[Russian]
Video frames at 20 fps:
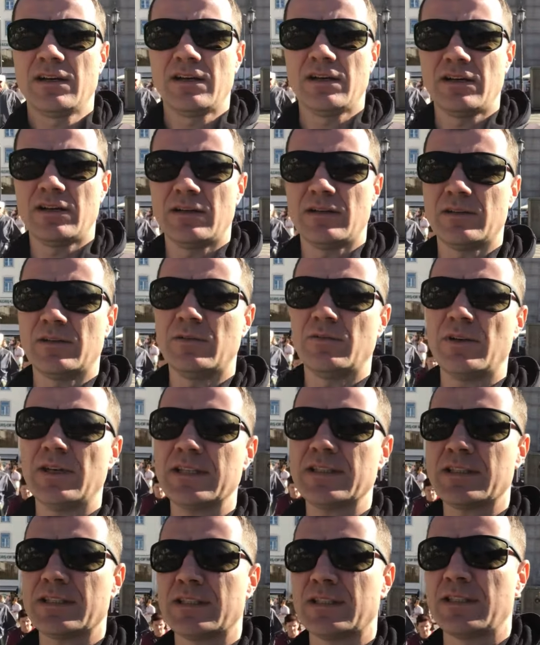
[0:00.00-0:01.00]

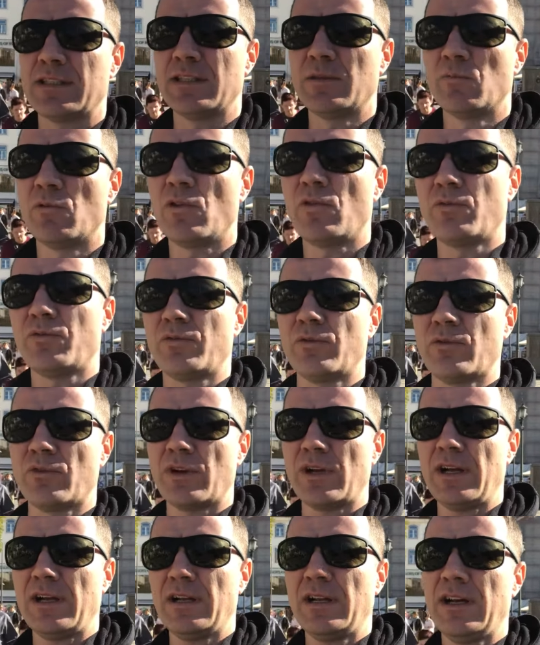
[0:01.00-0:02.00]
27 э,
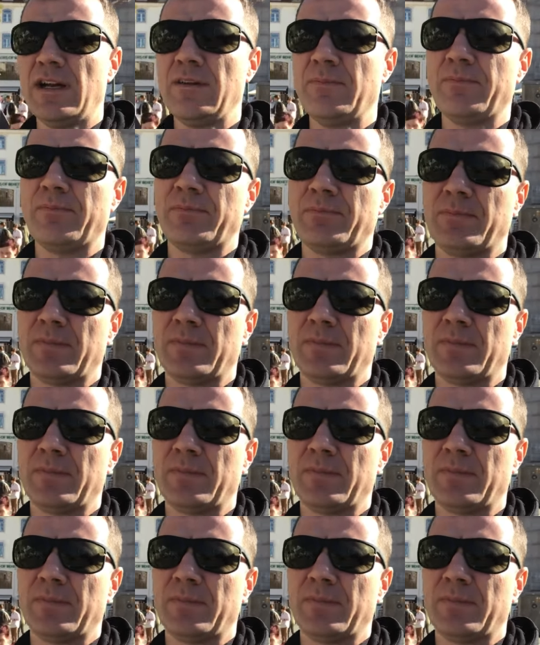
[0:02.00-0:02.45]
февраля,